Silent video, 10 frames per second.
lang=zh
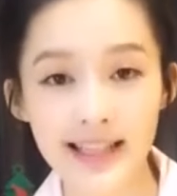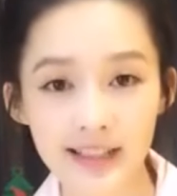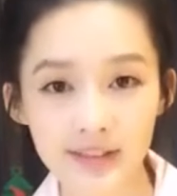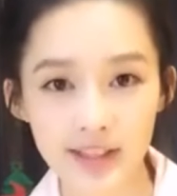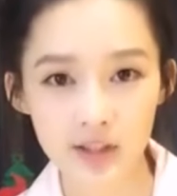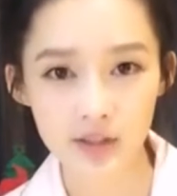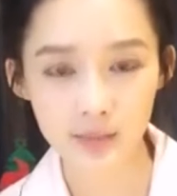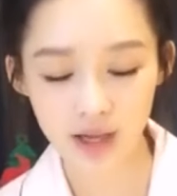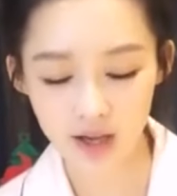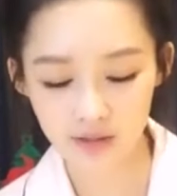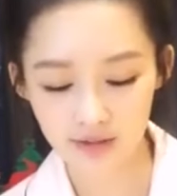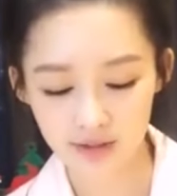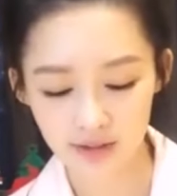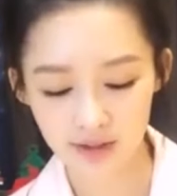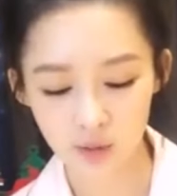看一下下一个问题是什么
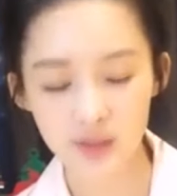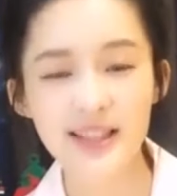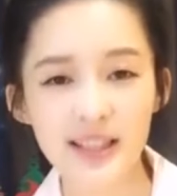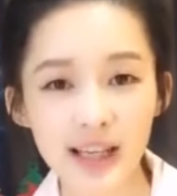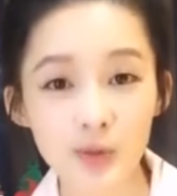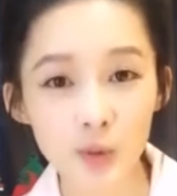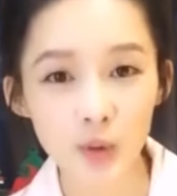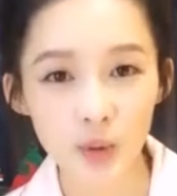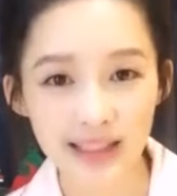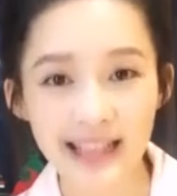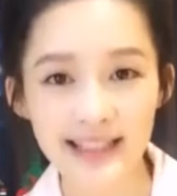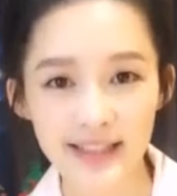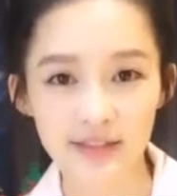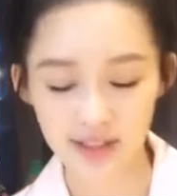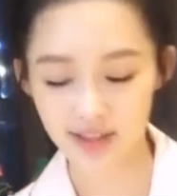啊？我尽量多回
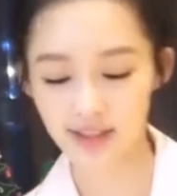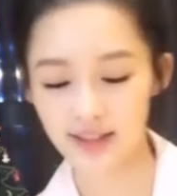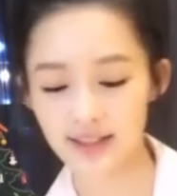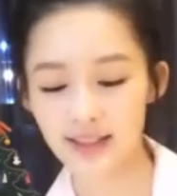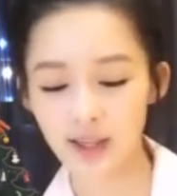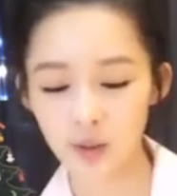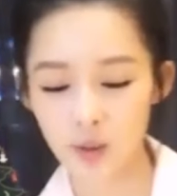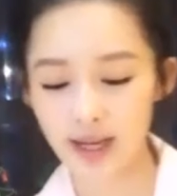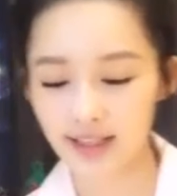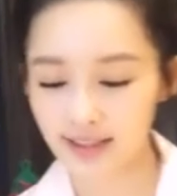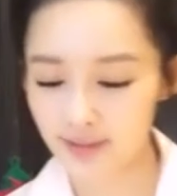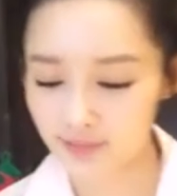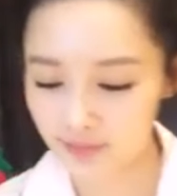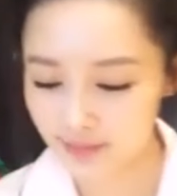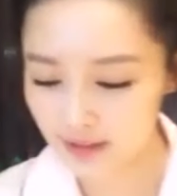答几个问题，尽量快
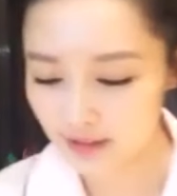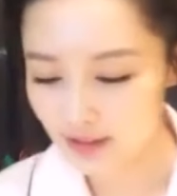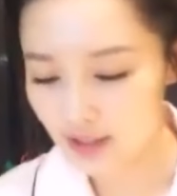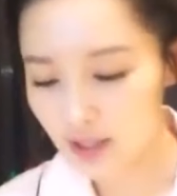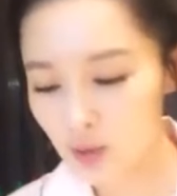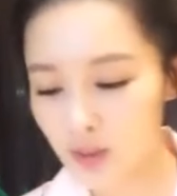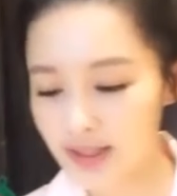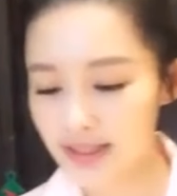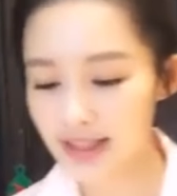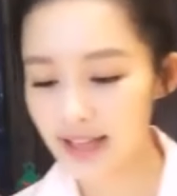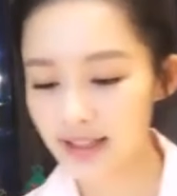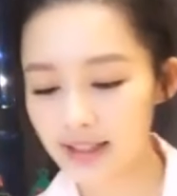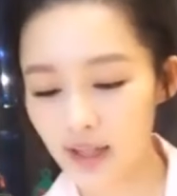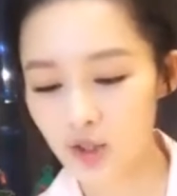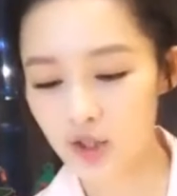一点。最近
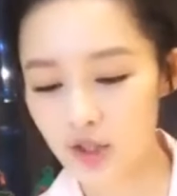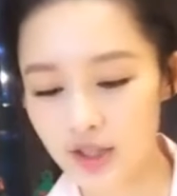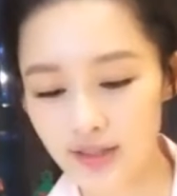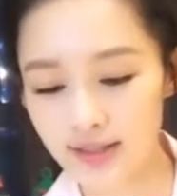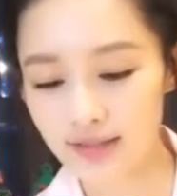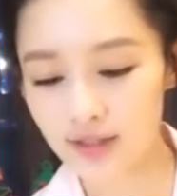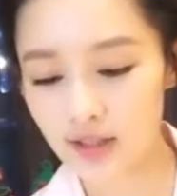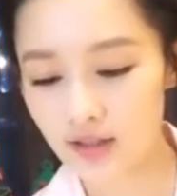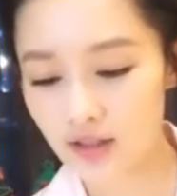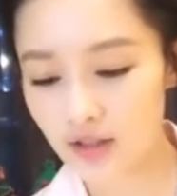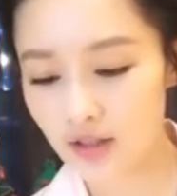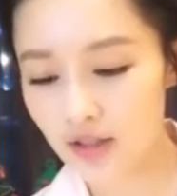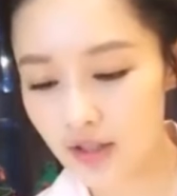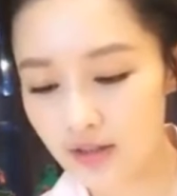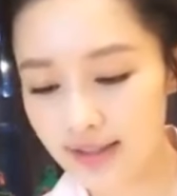看了一条时政新闻，
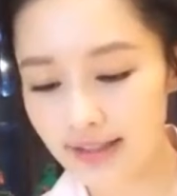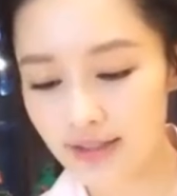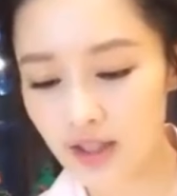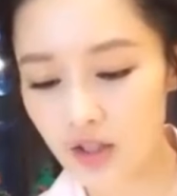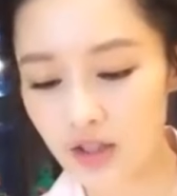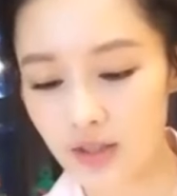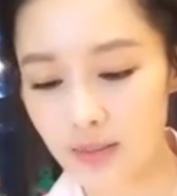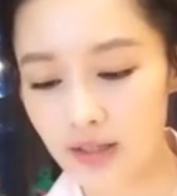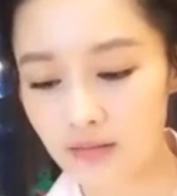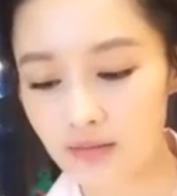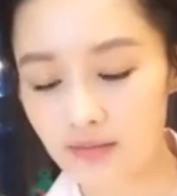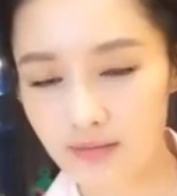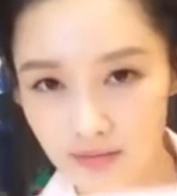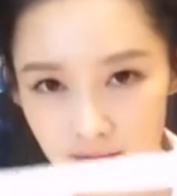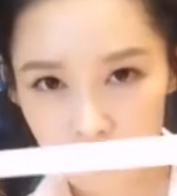时政新闻是什么？
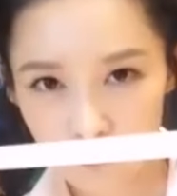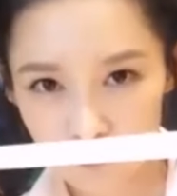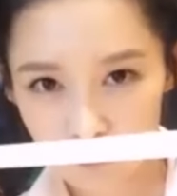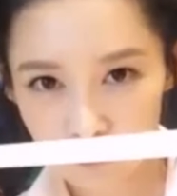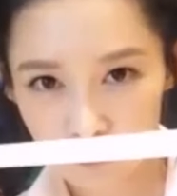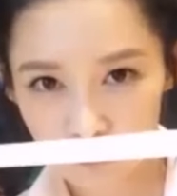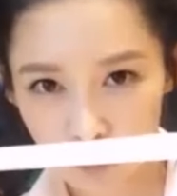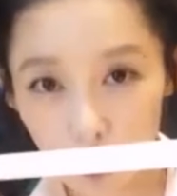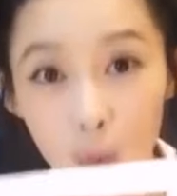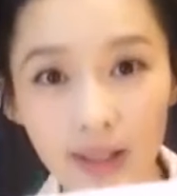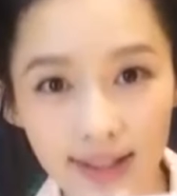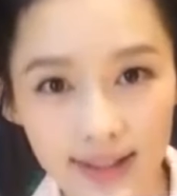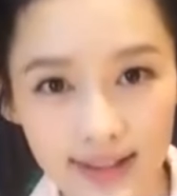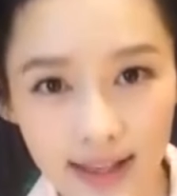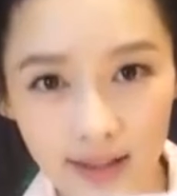我
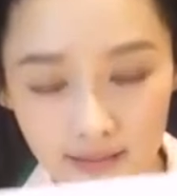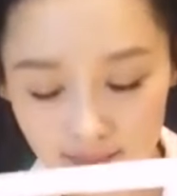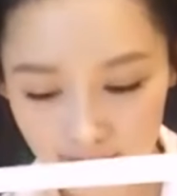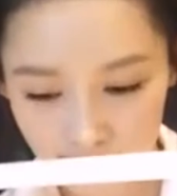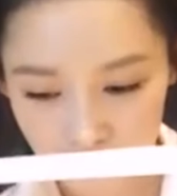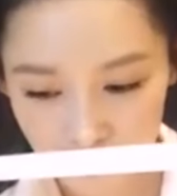回忆一下，